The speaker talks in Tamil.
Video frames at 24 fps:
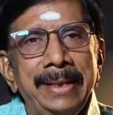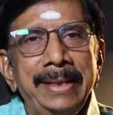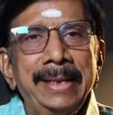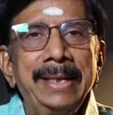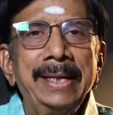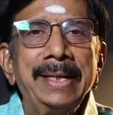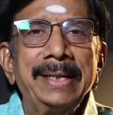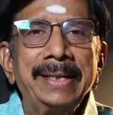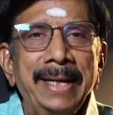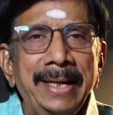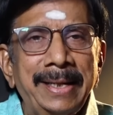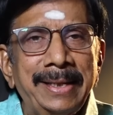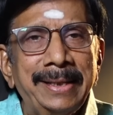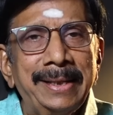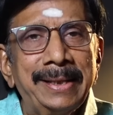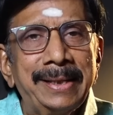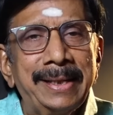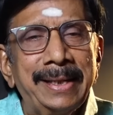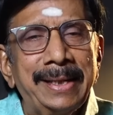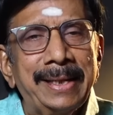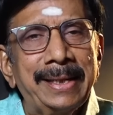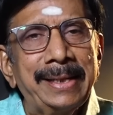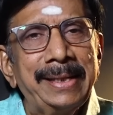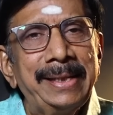நீங்கள்
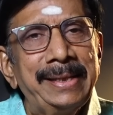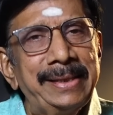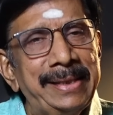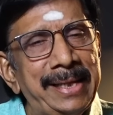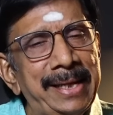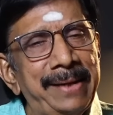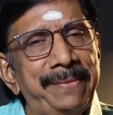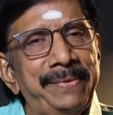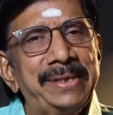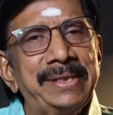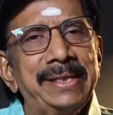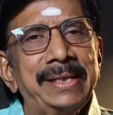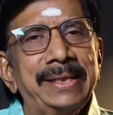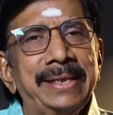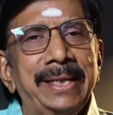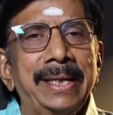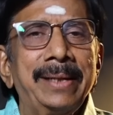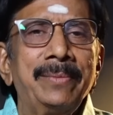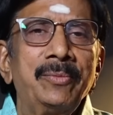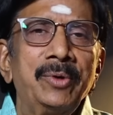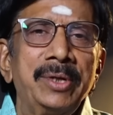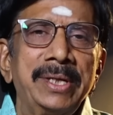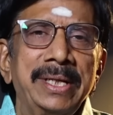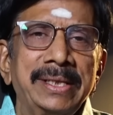கேட்டிருக்கின்ற இதே விஷயத்தை
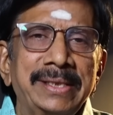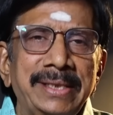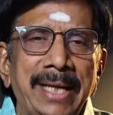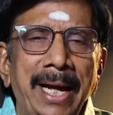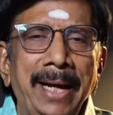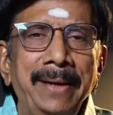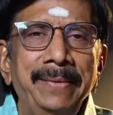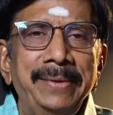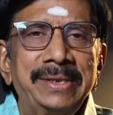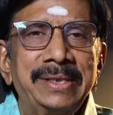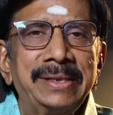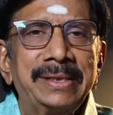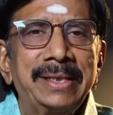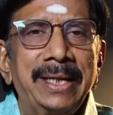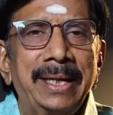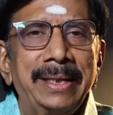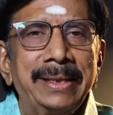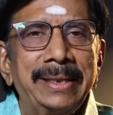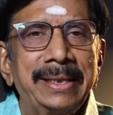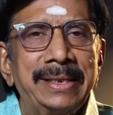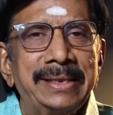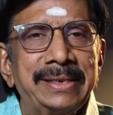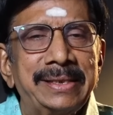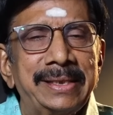நம்முடைய சாணவி சித்ரா
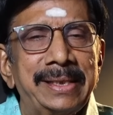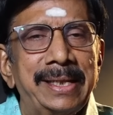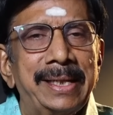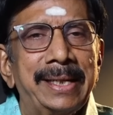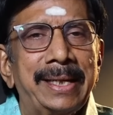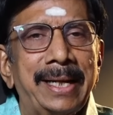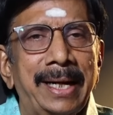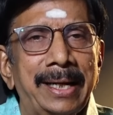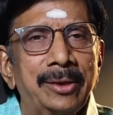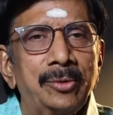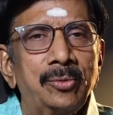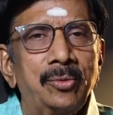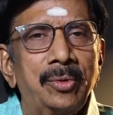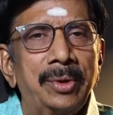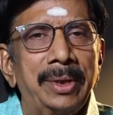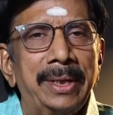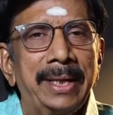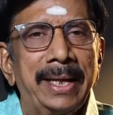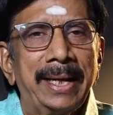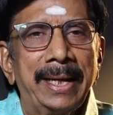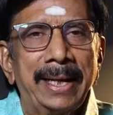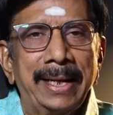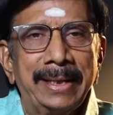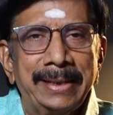நிகழ்ச்சியிலே கலந்து கொண்ட